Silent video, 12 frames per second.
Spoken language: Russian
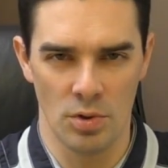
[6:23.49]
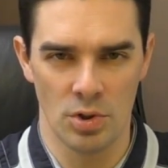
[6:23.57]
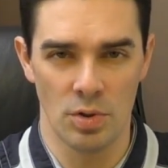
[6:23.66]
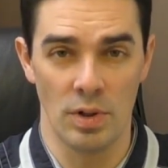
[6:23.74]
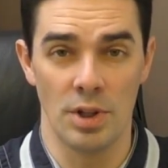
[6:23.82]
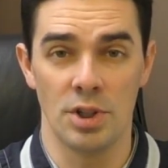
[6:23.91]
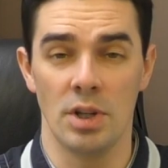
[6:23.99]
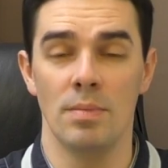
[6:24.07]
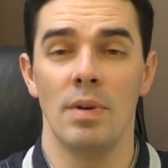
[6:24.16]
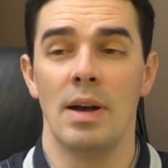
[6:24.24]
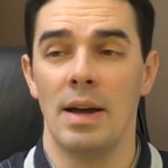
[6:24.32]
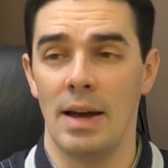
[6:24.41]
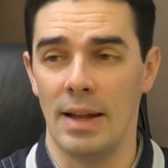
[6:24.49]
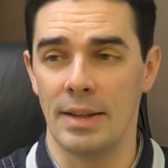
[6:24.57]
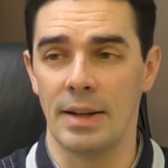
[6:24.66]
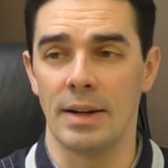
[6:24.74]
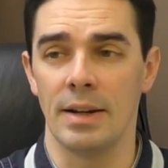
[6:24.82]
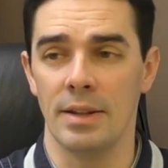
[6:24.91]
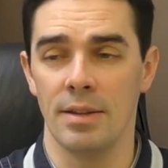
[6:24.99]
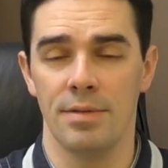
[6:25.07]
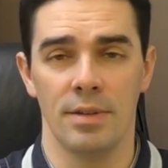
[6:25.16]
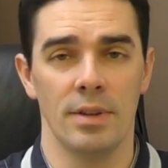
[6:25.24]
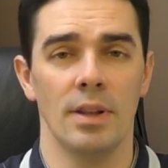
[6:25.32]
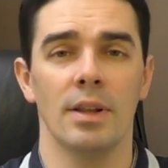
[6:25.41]
что ли, чем открытый
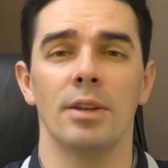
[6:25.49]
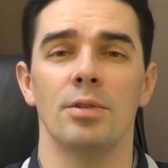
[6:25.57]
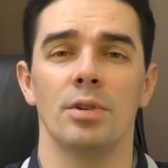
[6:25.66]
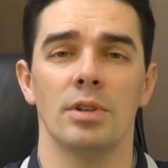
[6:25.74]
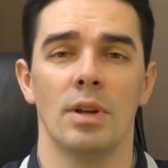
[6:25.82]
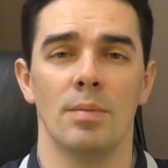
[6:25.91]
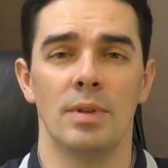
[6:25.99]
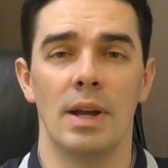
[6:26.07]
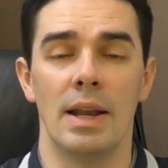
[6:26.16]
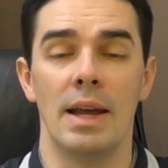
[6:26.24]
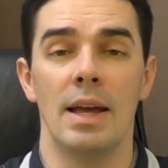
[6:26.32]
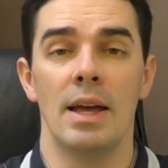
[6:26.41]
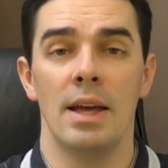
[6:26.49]
финал, который нам дали.